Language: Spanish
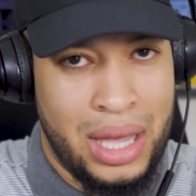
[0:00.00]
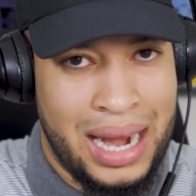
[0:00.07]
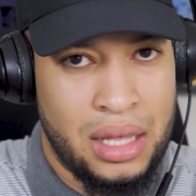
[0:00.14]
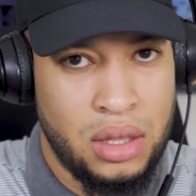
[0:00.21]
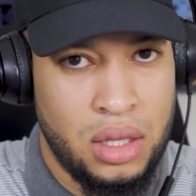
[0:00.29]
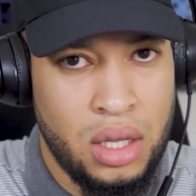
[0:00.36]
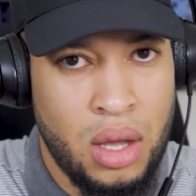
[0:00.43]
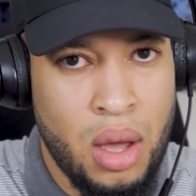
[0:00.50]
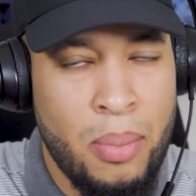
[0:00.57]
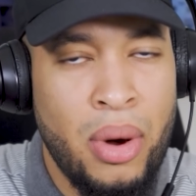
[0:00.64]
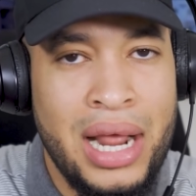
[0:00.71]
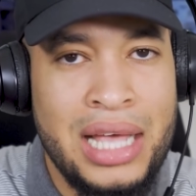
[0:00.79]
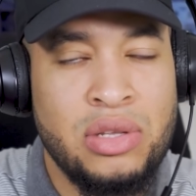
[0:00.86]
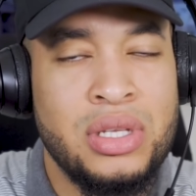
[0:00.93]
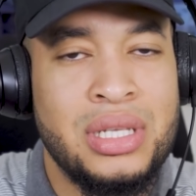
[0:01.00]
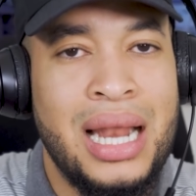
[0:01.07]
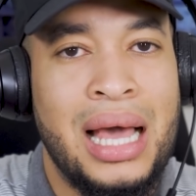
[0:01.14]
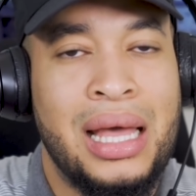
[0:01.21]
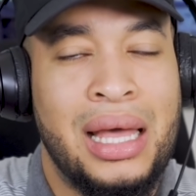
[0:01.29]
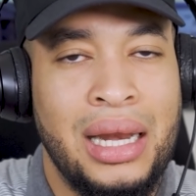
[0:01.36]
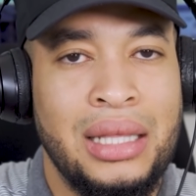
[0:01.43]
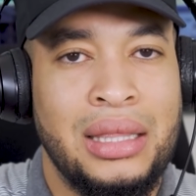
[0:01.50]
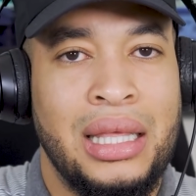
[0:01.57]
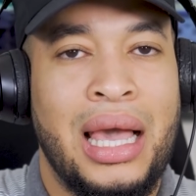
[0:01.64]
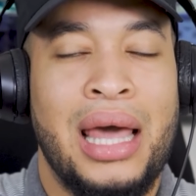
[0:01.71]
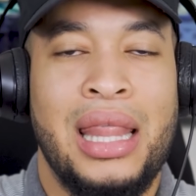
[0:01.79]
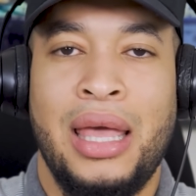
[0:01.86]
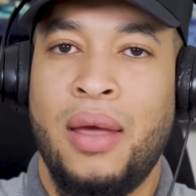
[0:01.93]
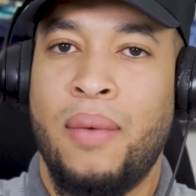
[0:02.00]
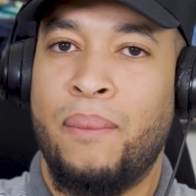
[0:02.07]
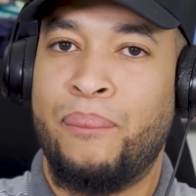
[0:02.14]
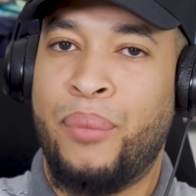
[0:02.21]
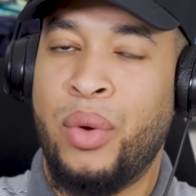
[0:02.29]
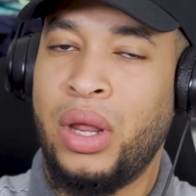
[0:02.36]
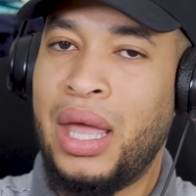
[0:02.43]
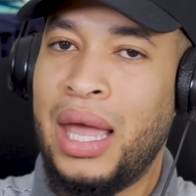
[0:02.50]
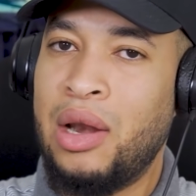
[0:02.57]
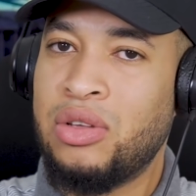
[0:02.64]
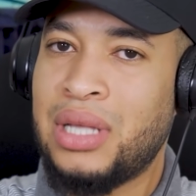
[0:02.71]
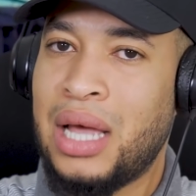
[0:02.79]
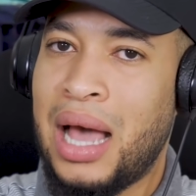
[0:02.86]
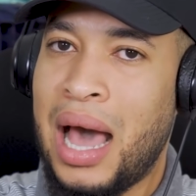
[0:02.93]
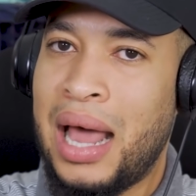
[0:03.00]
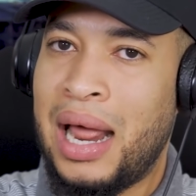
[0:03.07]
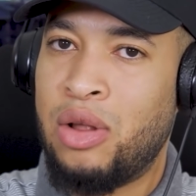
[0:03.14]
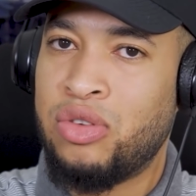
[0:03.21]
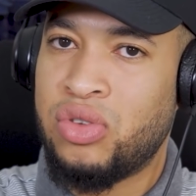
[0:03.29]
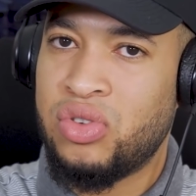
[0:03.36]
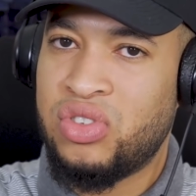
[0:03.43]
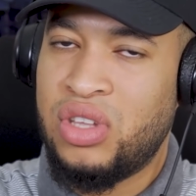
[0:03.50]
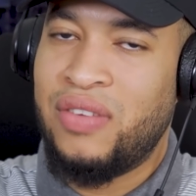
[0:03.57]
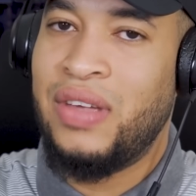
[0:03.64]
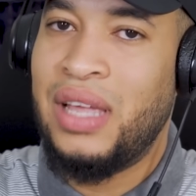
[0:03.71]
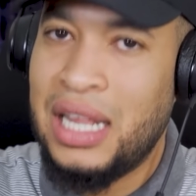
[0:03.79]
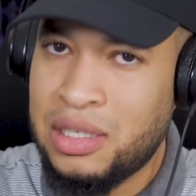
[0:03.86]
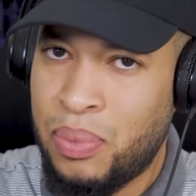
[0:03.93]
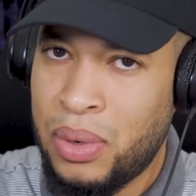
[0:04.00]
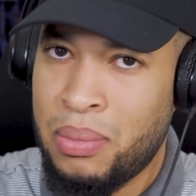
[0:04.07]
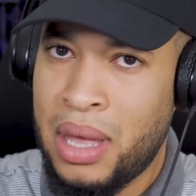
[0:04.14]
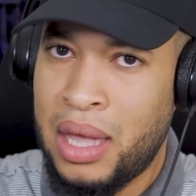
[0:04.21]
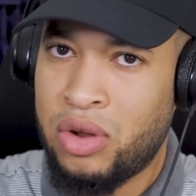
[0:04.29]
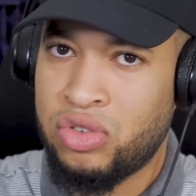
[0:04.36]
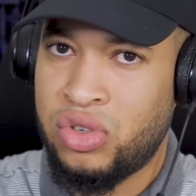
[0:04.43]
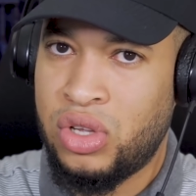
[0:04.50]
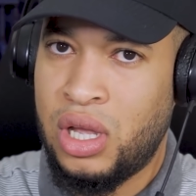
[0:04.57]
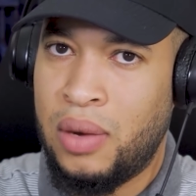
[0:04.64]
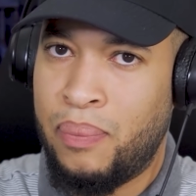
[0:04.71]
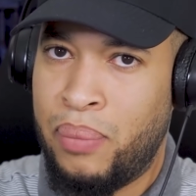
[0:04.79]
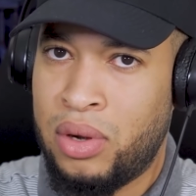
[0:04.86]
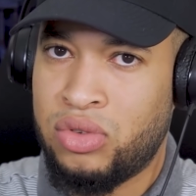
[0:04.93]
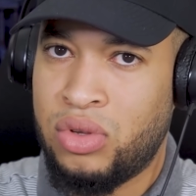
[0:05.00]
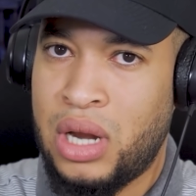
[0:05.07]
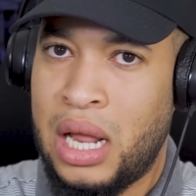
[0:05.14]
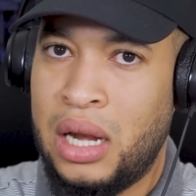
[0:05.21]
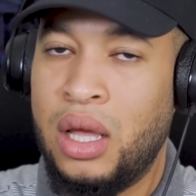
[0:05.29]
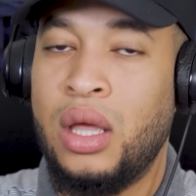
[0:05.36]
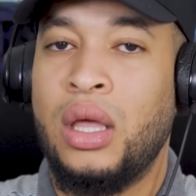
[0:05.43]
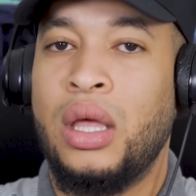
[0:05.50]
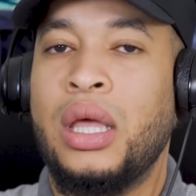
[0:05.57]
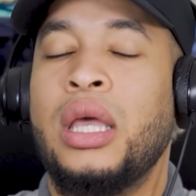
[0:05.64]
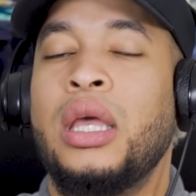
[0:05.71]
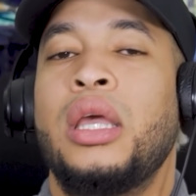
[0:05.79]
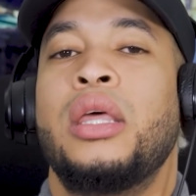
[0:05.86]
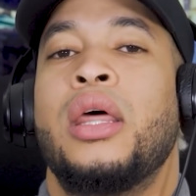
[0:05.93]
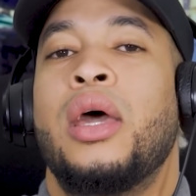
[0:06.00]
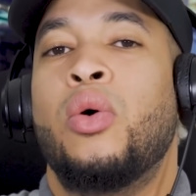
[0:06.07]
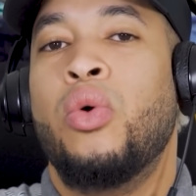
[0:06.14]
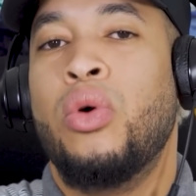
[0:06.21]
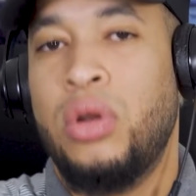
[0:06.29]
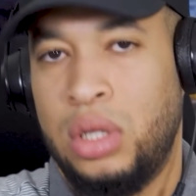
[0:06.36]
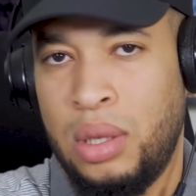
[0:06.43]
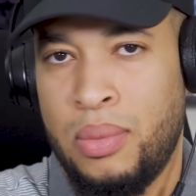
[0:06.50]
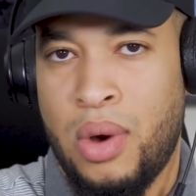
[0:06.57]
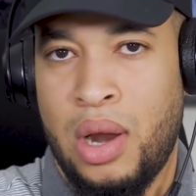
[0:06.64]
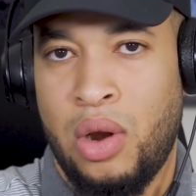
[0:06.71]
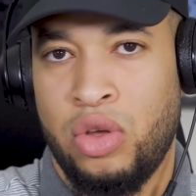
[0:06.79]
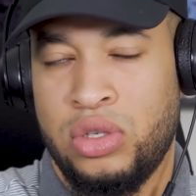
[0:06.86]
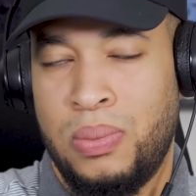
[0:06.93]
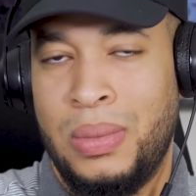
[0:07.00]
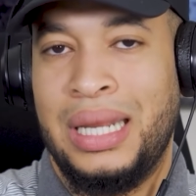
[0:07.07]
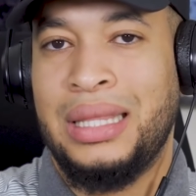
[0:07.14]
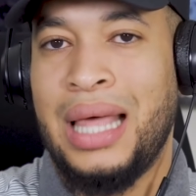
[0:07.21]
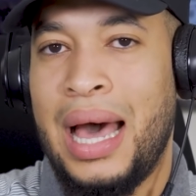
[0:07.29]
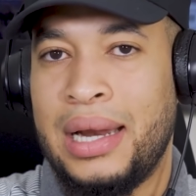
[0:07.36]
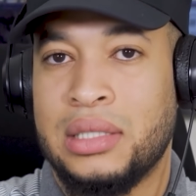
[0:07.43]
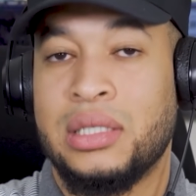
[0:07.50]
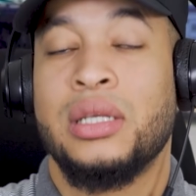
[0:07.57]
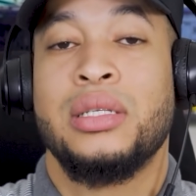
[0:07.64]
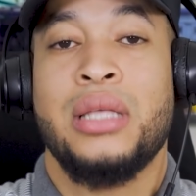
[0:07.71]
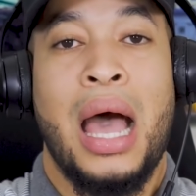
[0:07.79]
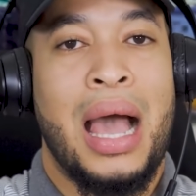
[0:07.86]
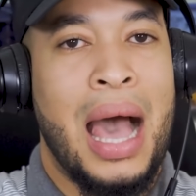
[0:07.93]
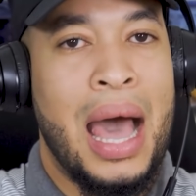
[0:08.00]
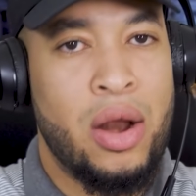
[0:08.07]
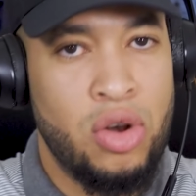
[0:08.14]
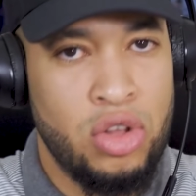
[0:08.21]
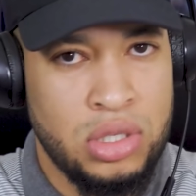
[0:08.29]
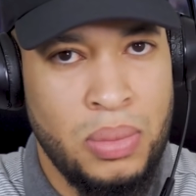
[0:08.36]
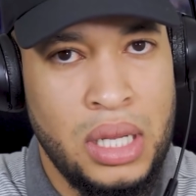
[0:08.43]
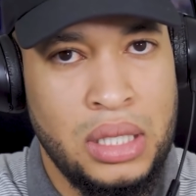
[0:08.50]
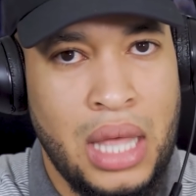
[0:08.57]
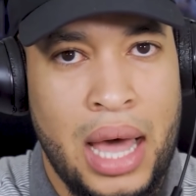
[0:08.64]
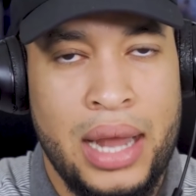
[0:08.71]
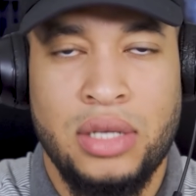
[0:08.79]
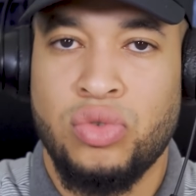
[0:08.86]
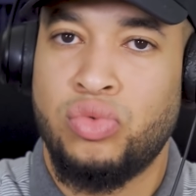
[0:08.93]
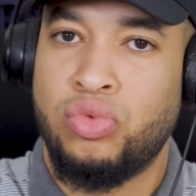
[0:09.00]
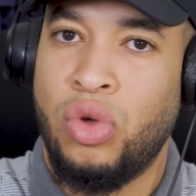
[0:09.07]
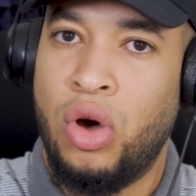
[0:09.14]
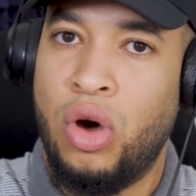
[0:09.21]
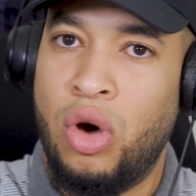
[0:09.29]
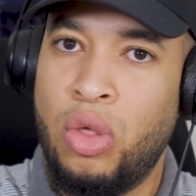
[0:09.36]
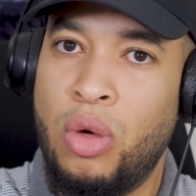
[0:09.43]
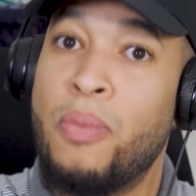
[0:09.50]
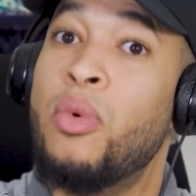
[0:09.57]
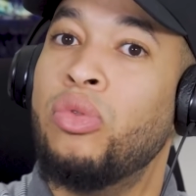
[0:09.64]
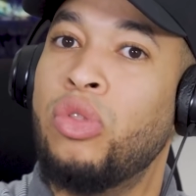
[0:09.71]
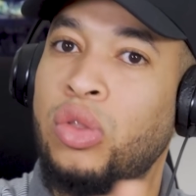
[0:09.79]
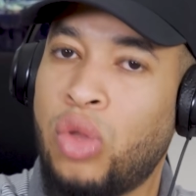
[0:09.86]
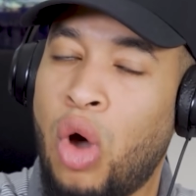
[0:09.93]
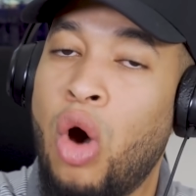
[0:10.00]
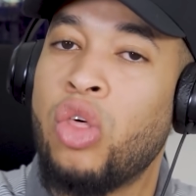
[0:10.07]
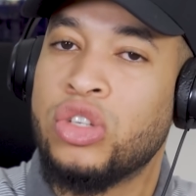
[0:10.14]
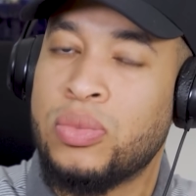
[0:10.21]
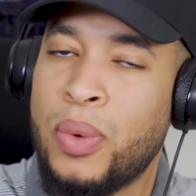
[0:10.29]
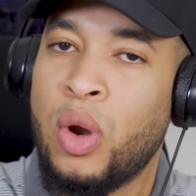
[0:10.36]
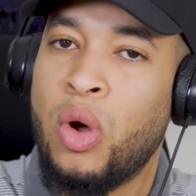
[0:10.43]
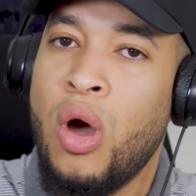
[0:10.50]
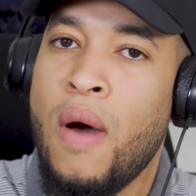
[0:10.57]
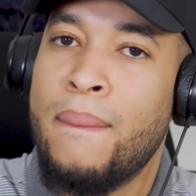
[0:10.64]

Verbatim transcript: grande. Por eso es la crítica de por qué no sacar a los civiles primeros y el personal y de último a los militares. Sacaron los militares, todos, no todos, pero